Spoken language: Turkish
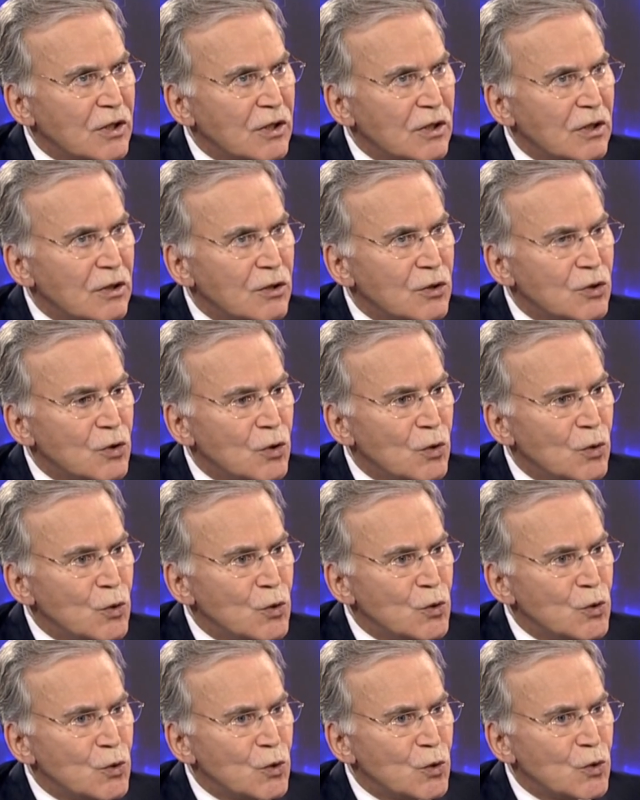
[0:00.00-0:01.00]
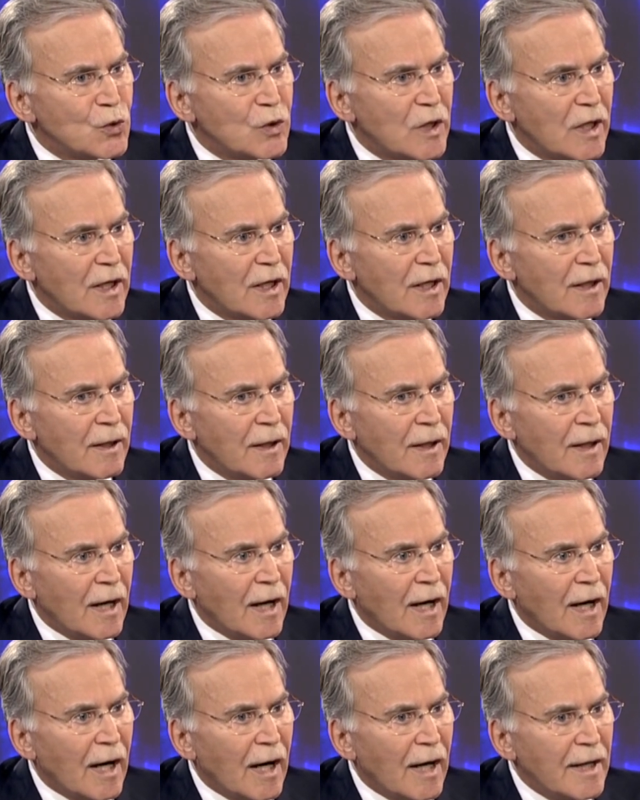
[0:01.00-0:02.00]
yıl üst üste
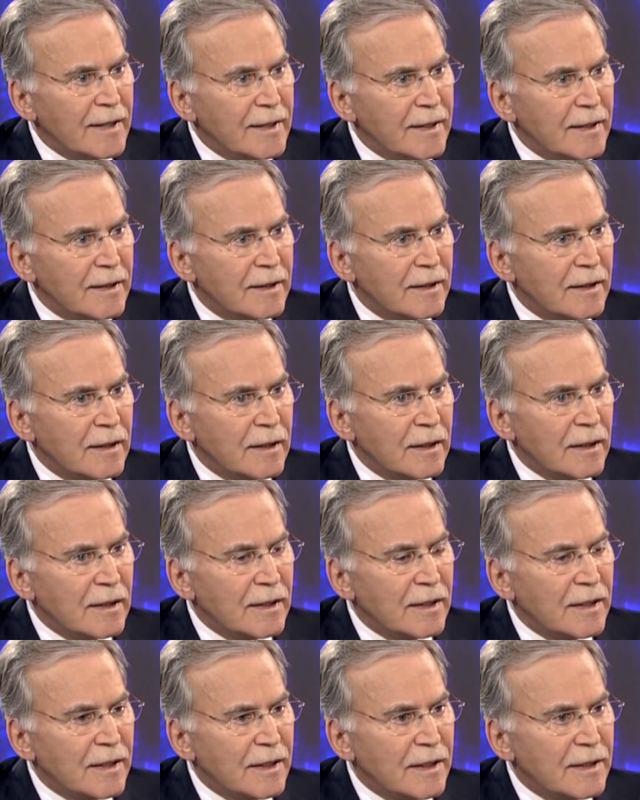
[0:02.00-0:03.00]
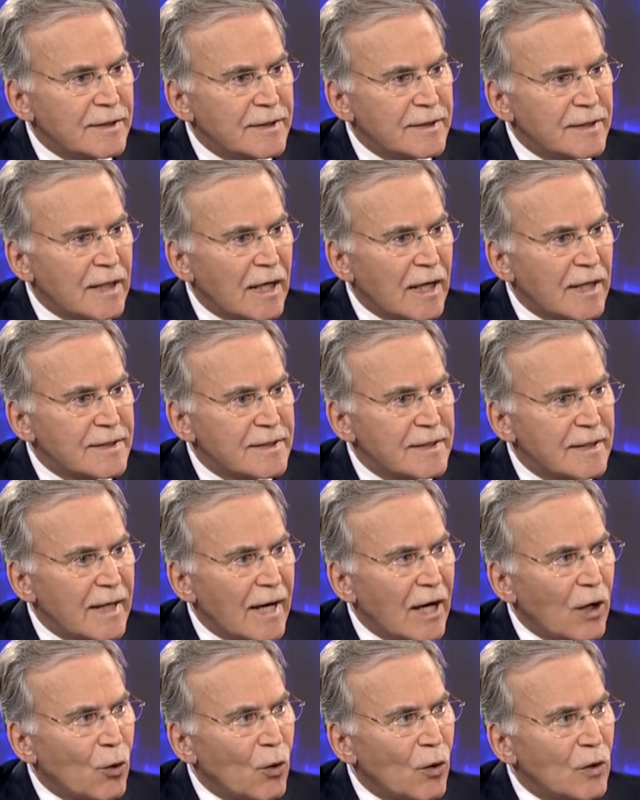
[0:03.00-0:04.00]
aynı e, siyasi
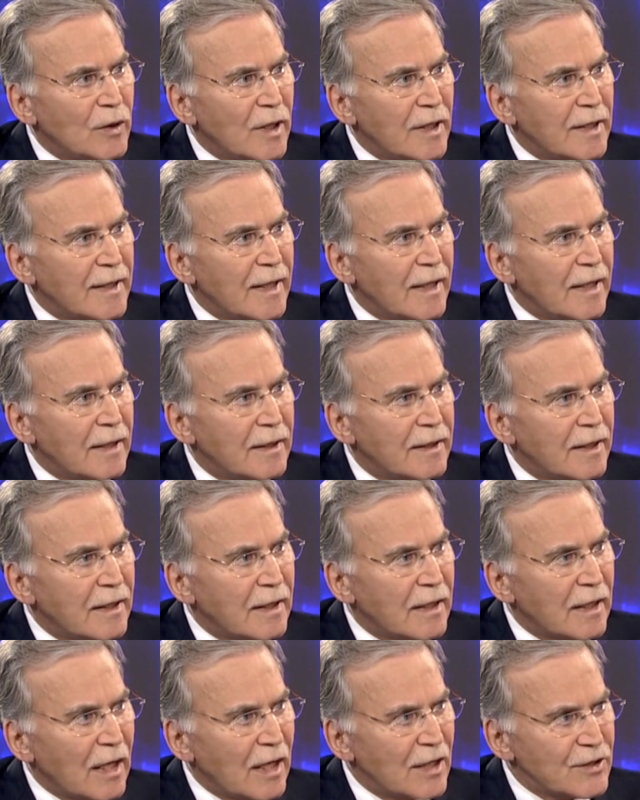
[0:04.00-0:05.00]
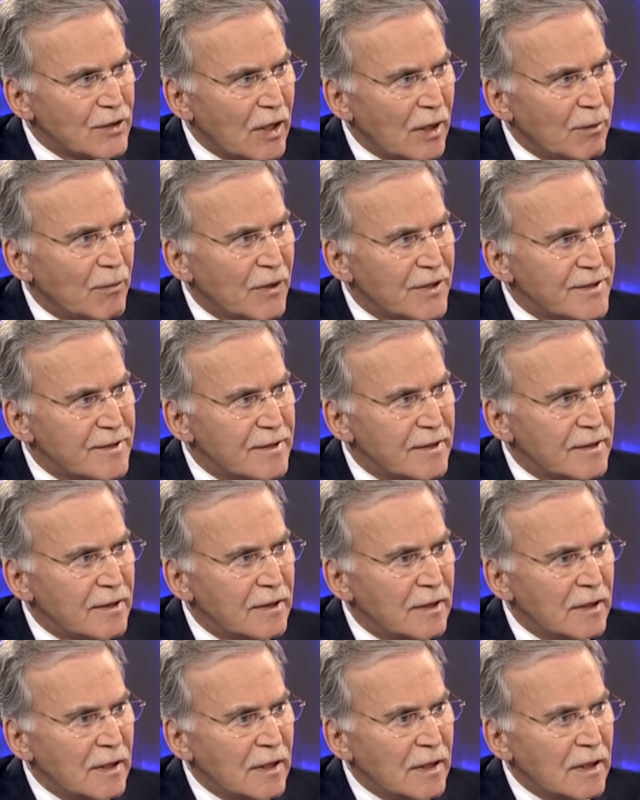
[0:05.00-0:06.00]
ekolden gelenlerin kazanması
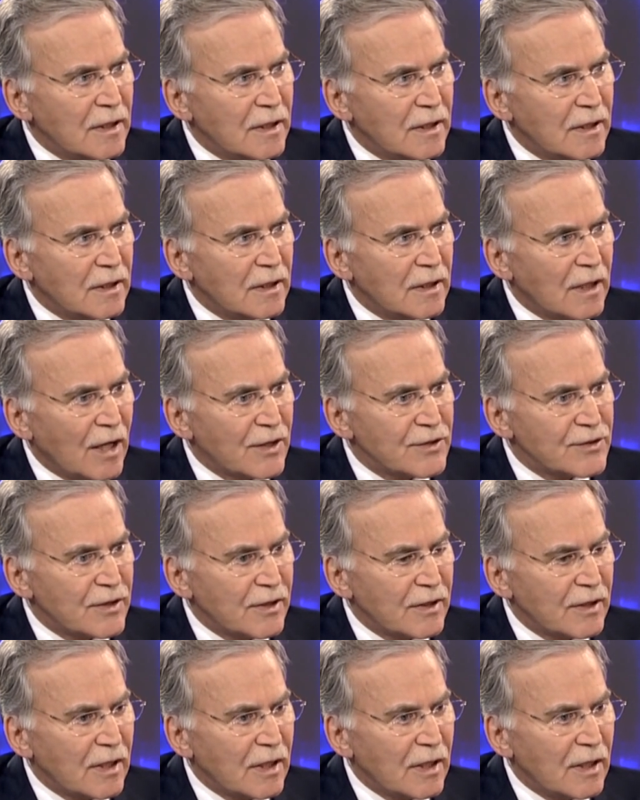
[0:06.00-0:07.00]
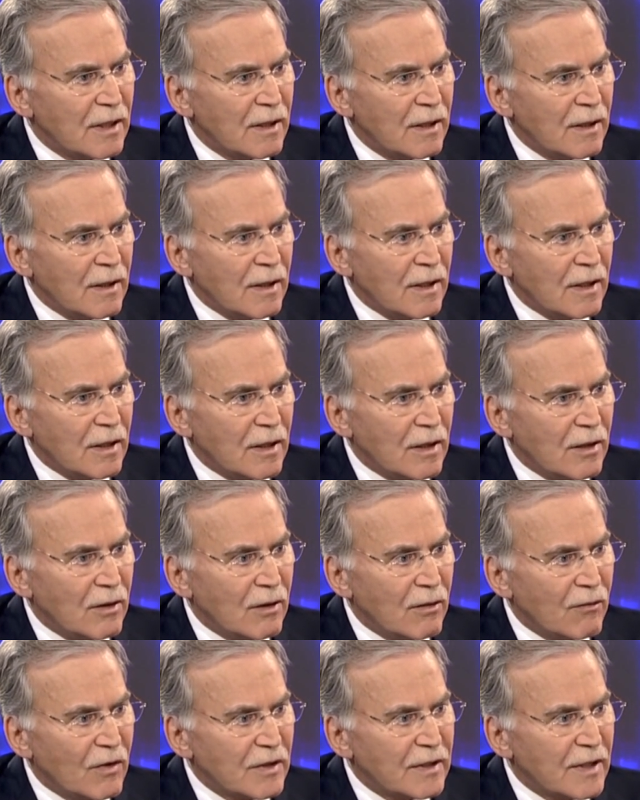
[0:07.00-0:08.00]
e, aslında
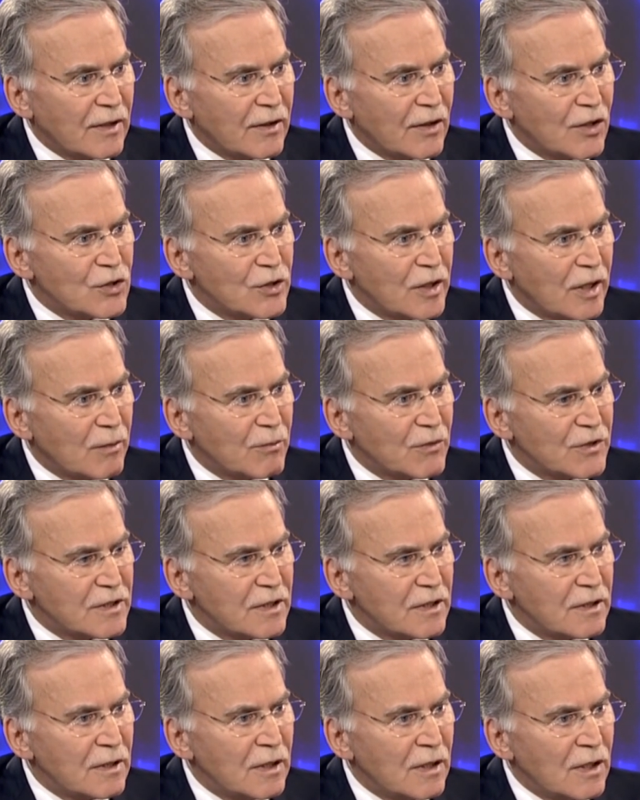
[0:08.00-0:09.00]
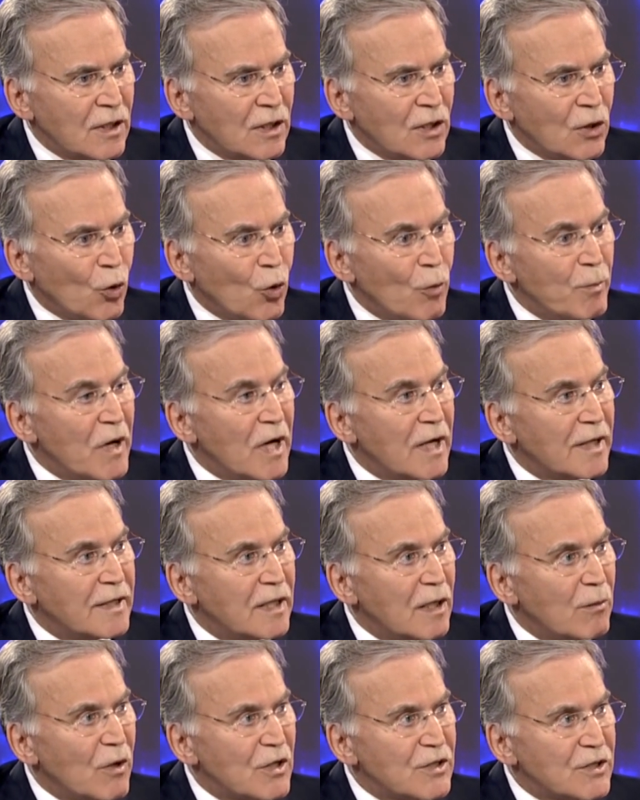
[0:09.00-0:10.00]
e, vatandaşlarımızın o
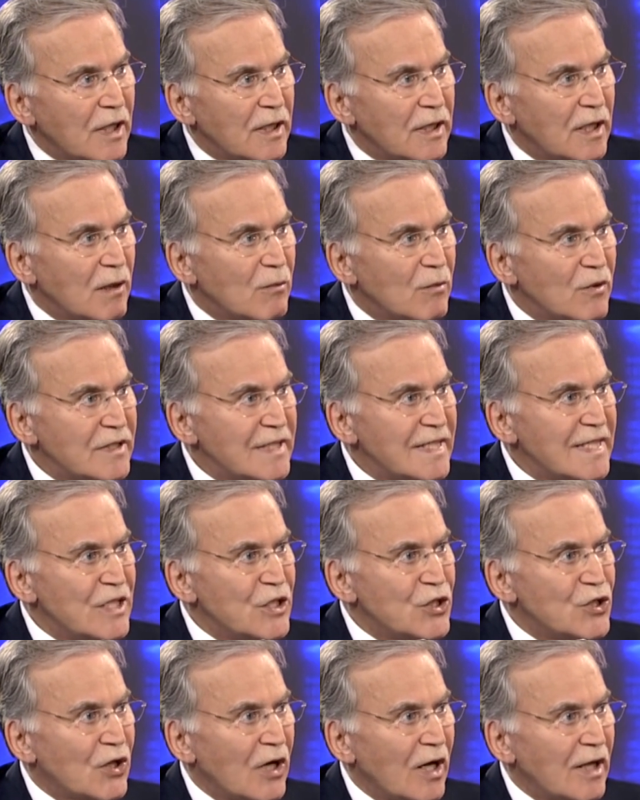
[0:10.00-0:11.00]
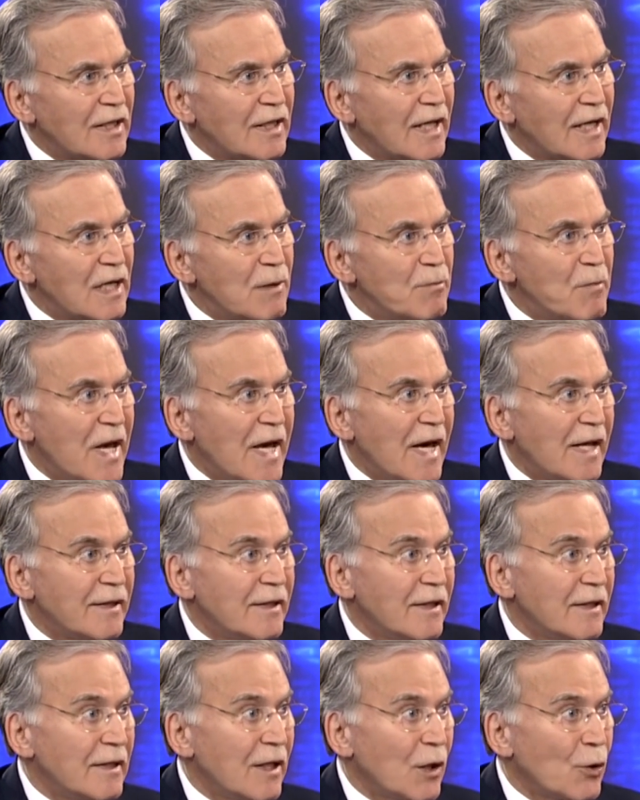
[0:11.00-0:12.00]
belediye başkanlarımızın icraatlarını
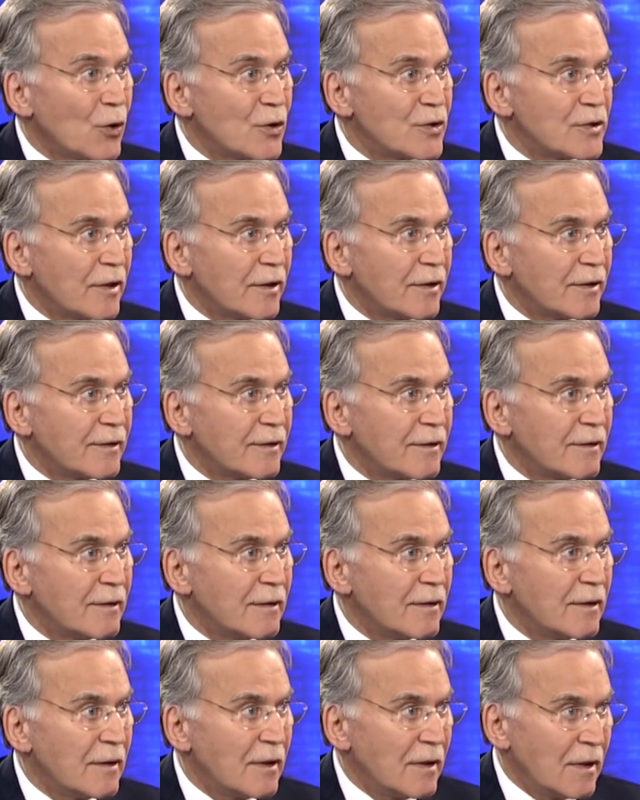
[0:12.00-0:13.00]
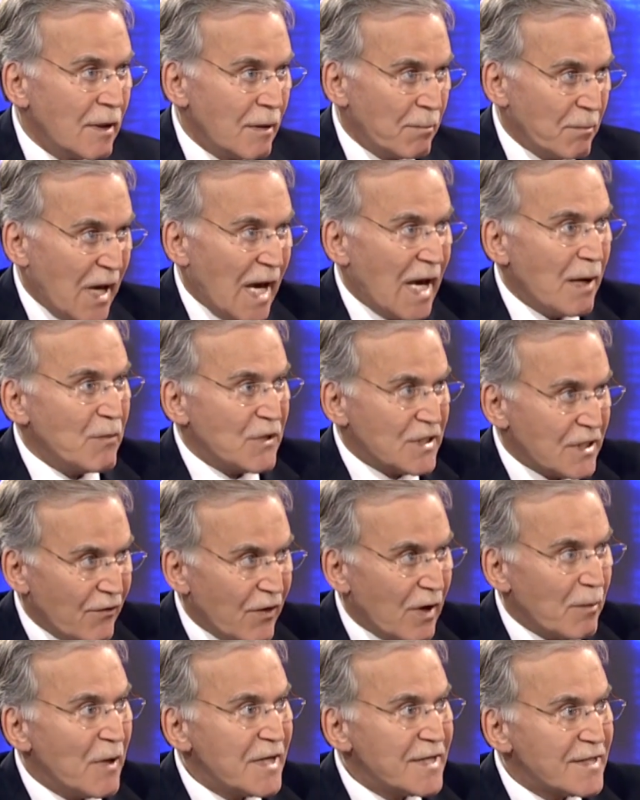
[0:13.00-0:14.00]
beğendiğini de gösterir. Beğenmesi
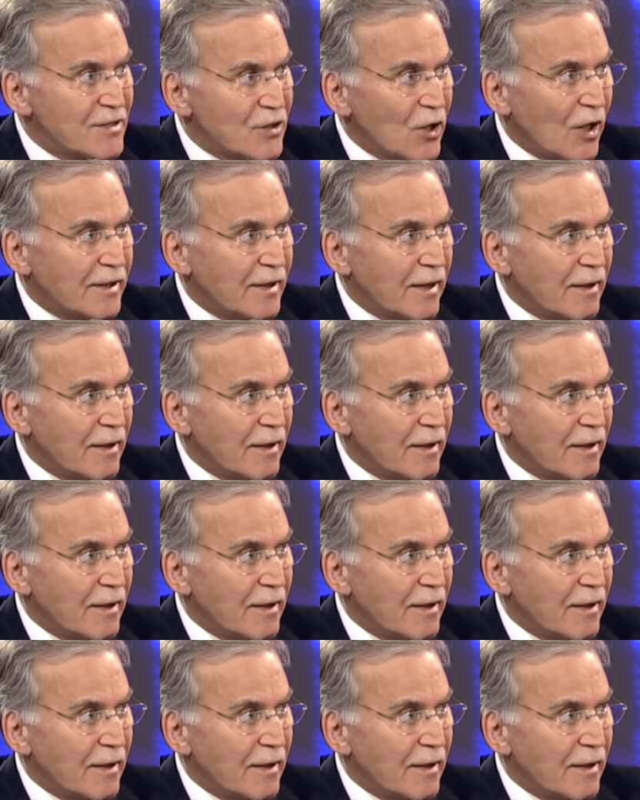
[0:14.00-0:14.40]
vermez ki zaten. Bundan